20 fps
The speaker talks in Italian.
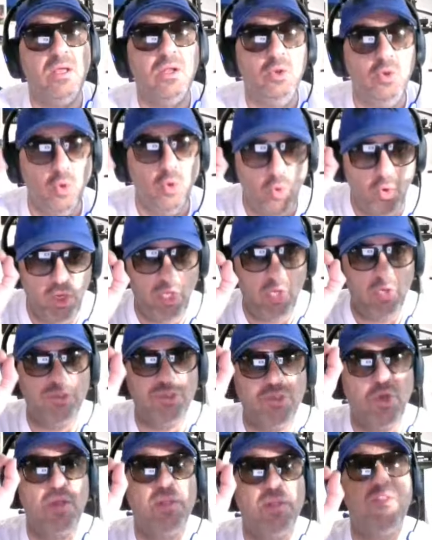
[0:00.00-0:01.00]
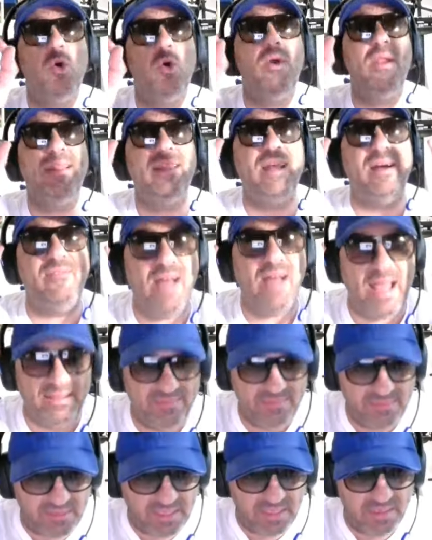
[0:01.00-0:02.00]
l'unico giocatore
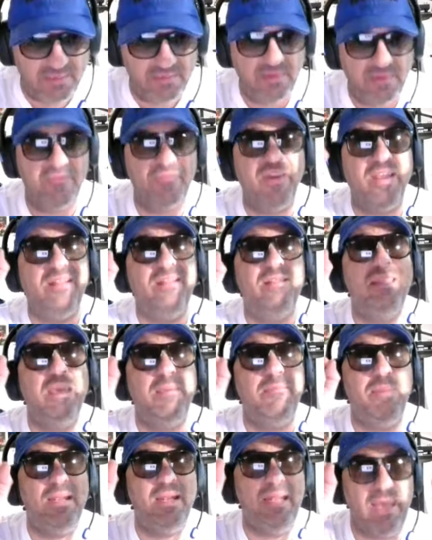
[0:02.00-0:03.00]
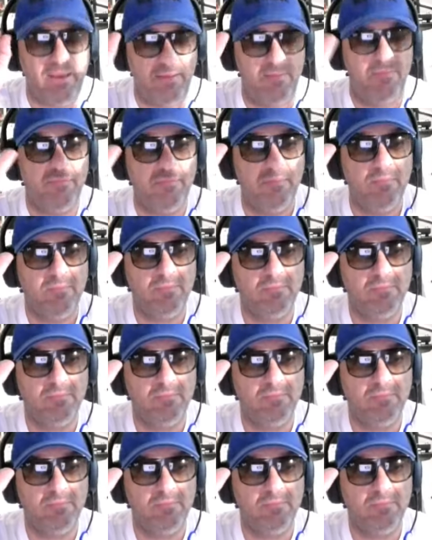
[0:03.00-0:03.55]
davanti vendibile,